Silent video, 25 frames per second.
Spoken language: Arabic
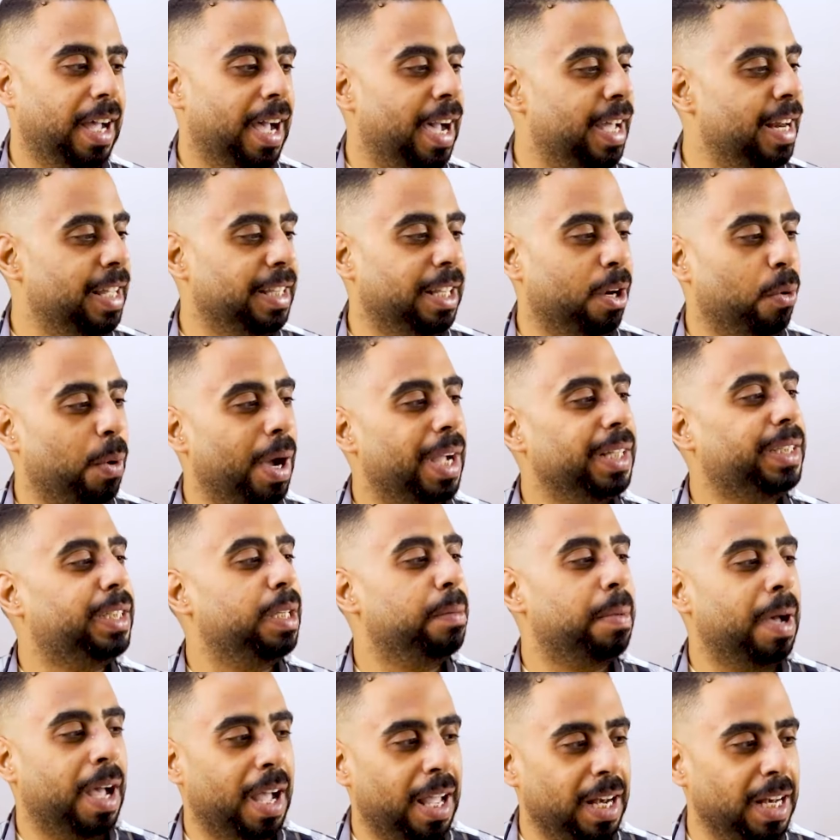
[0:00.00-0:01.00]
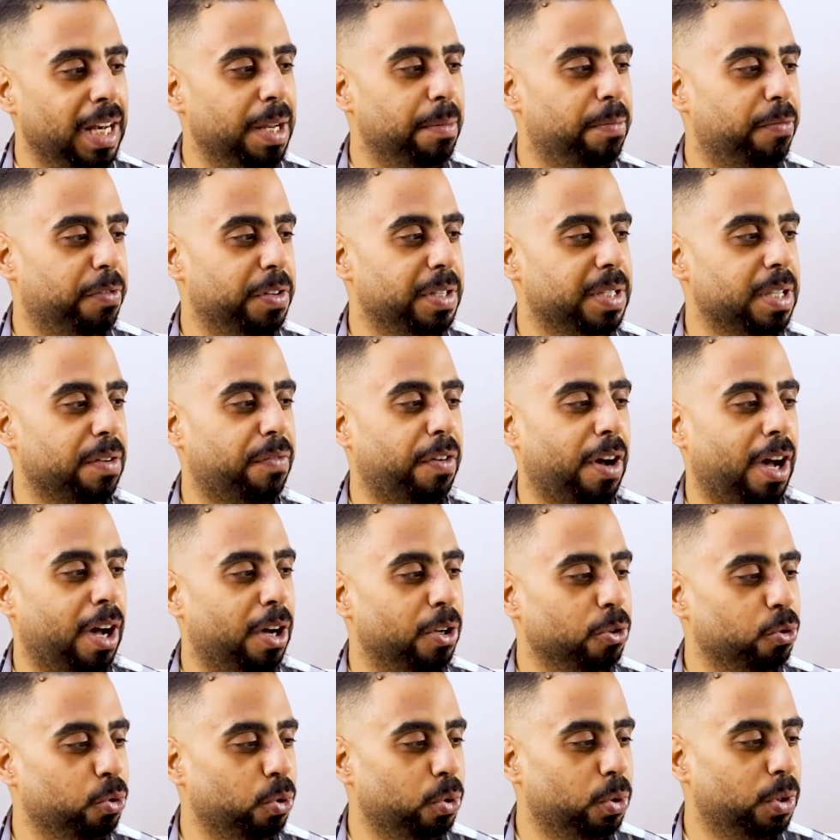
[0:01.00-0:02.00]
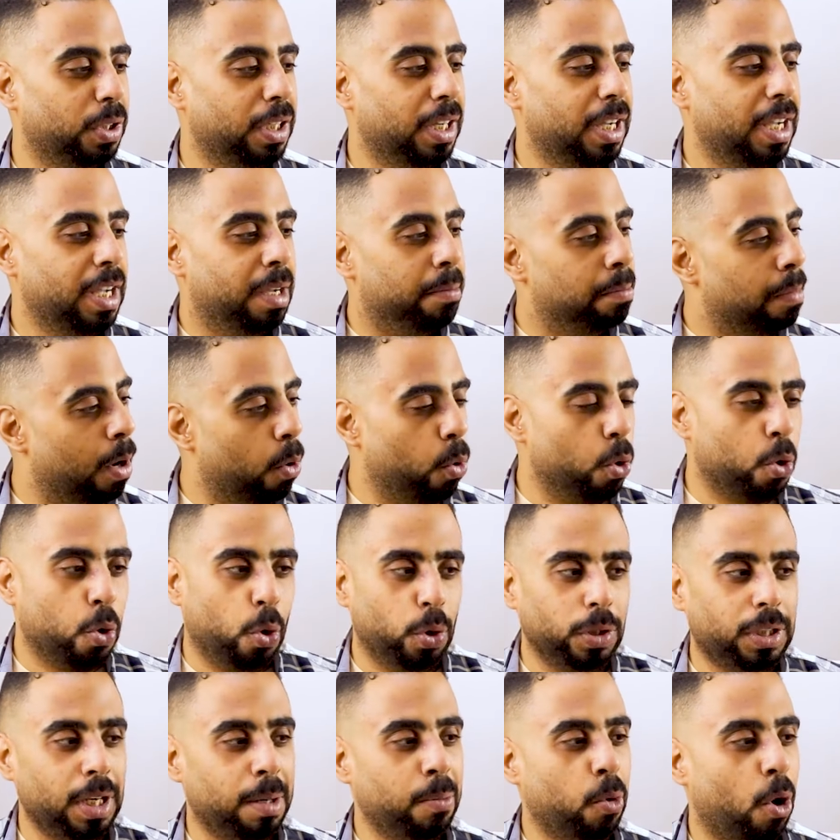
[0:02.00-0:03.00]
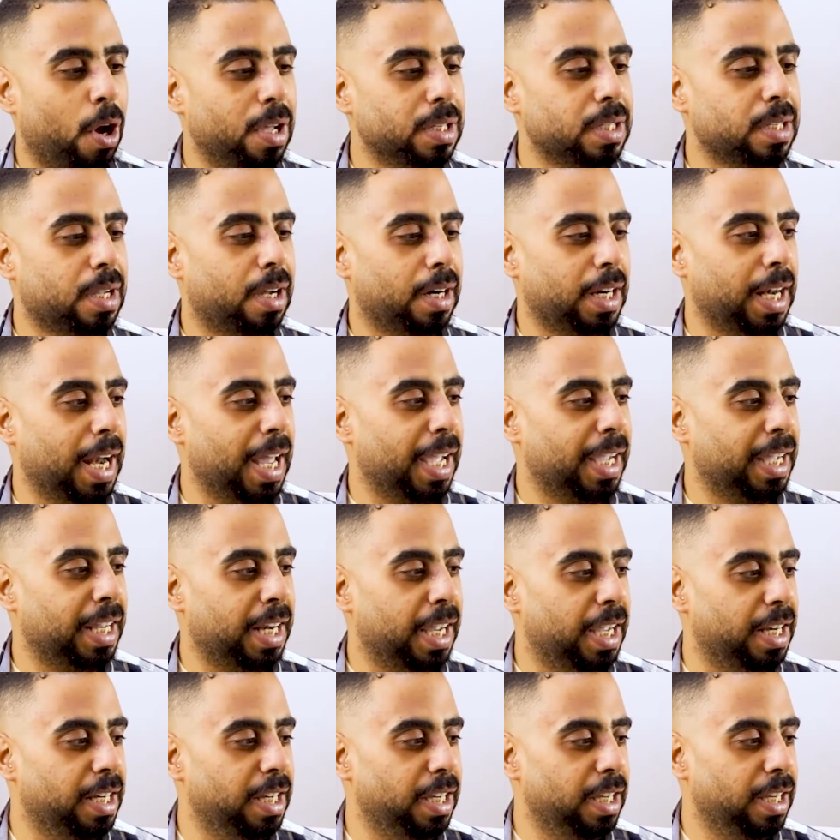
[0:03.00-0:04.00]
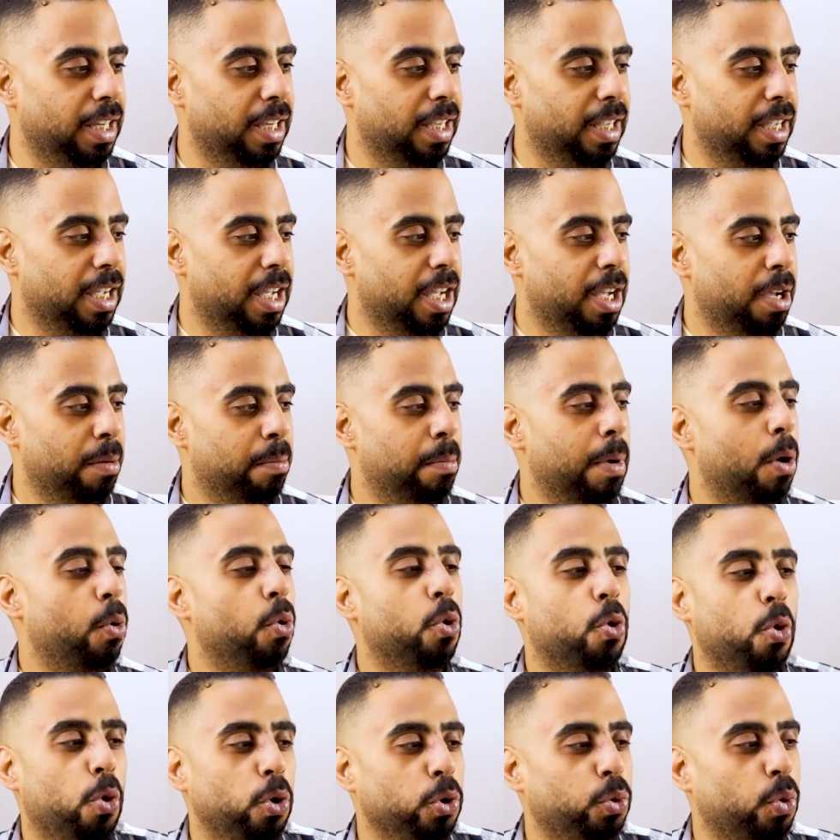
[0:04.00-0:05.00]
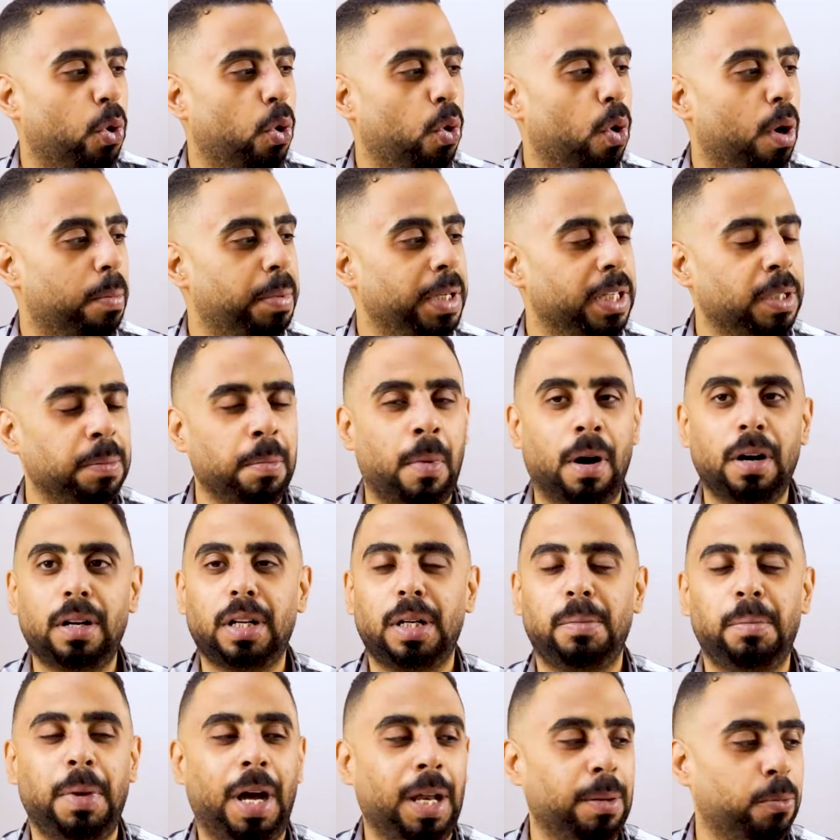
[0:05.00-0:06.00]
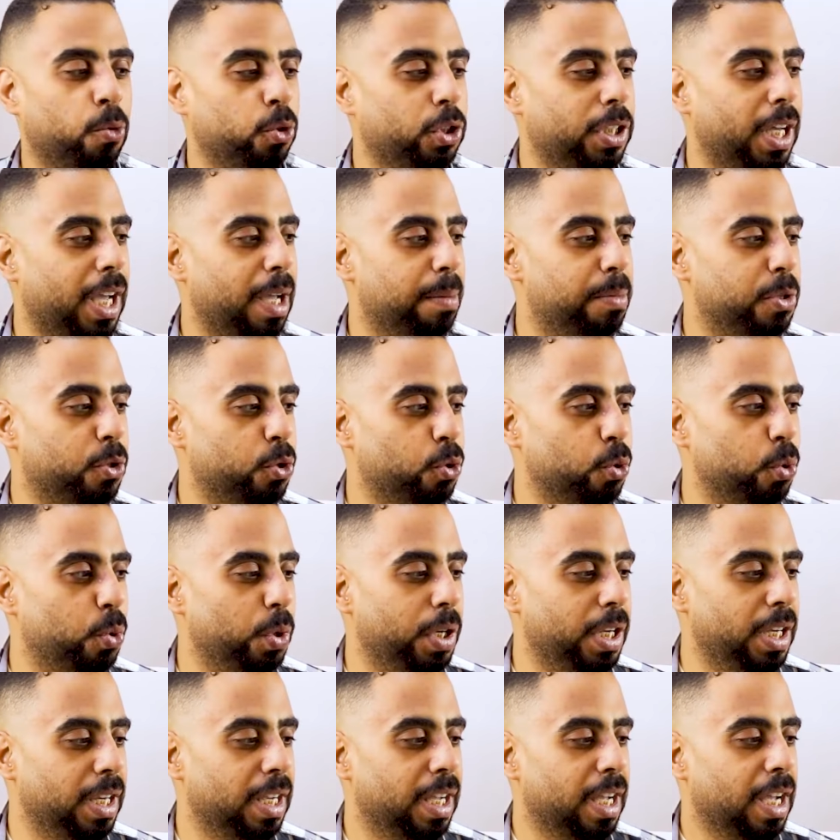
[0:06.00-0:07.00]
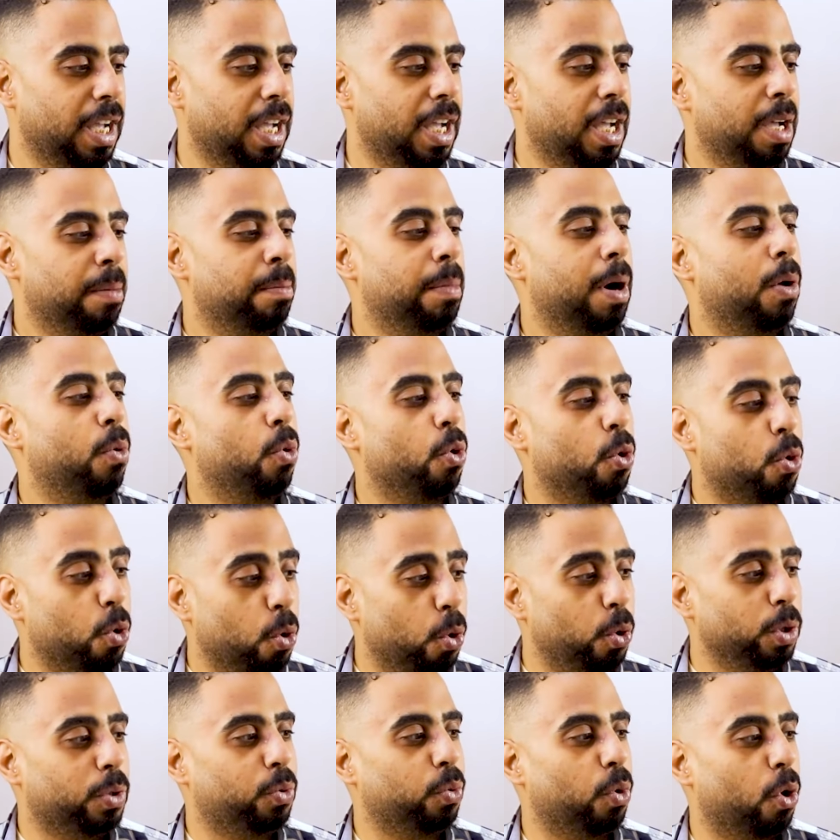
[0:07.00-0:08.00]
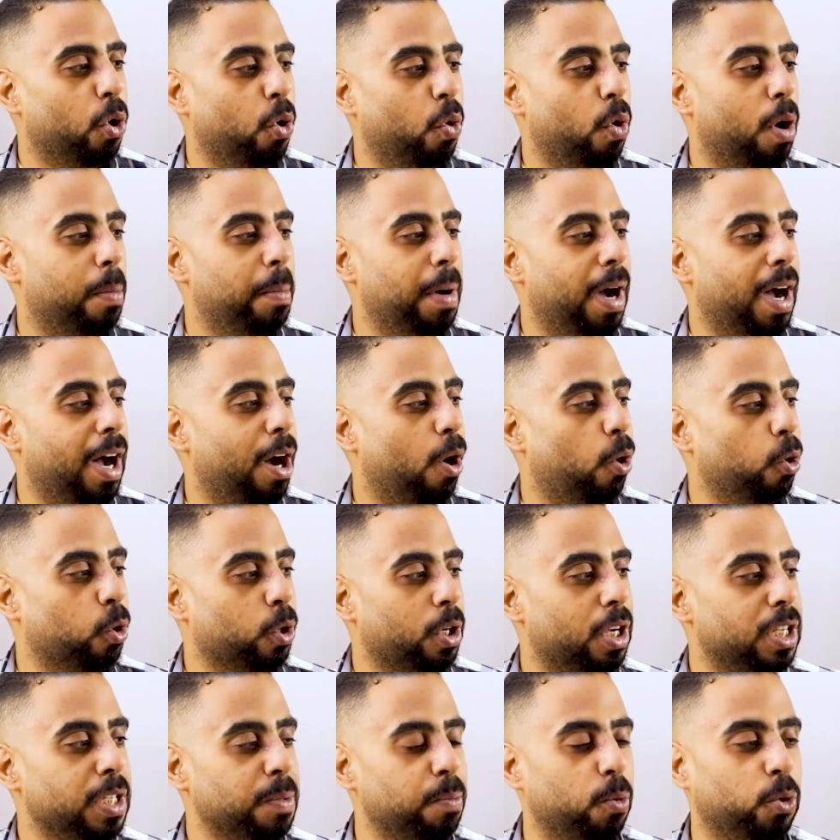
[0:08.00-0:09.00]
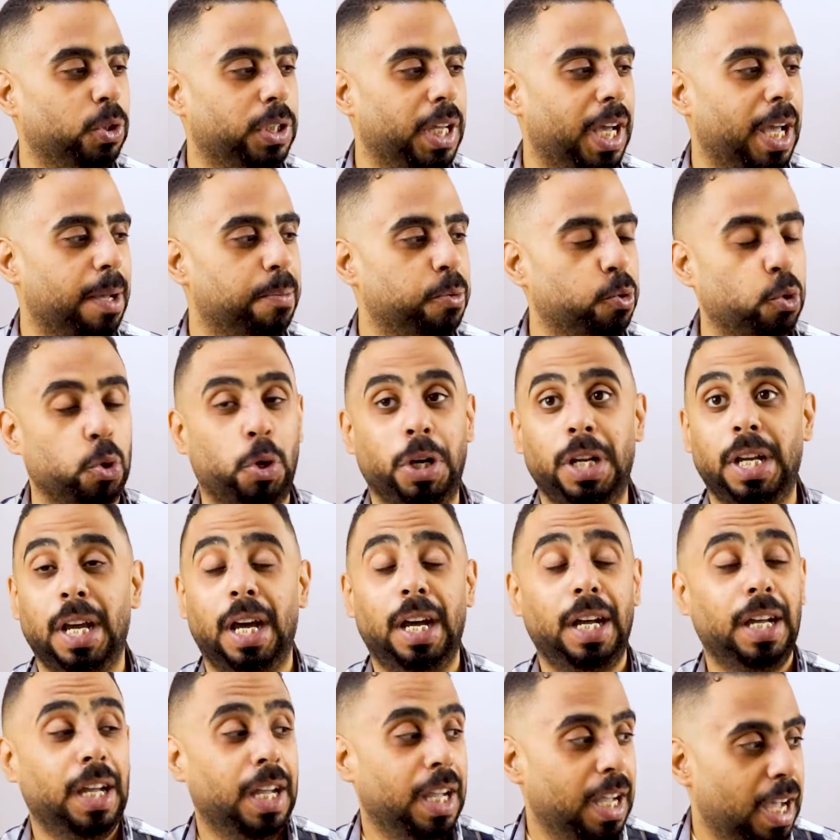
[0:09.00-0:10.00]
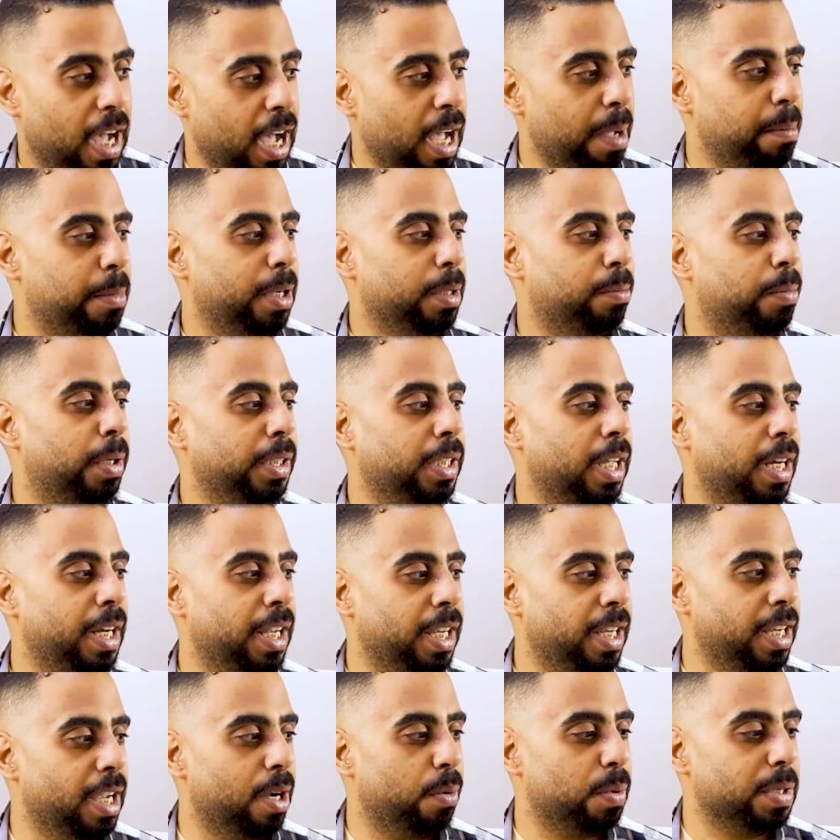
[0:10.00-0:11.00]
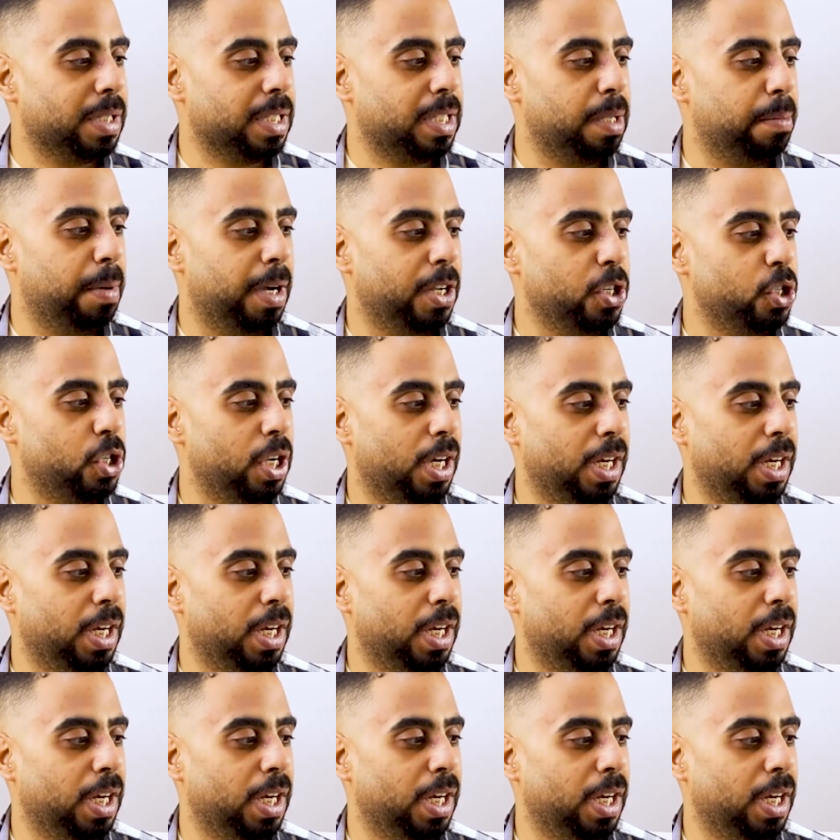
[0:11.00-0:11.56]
أنا دلوقتي بقلب في صفحاته موجود المعسكر الأخراني موجود وهو بيتمرن مع المنتخب السوري موجود وهو مع حراس منتخب سوريا أحمد مدنية واستبان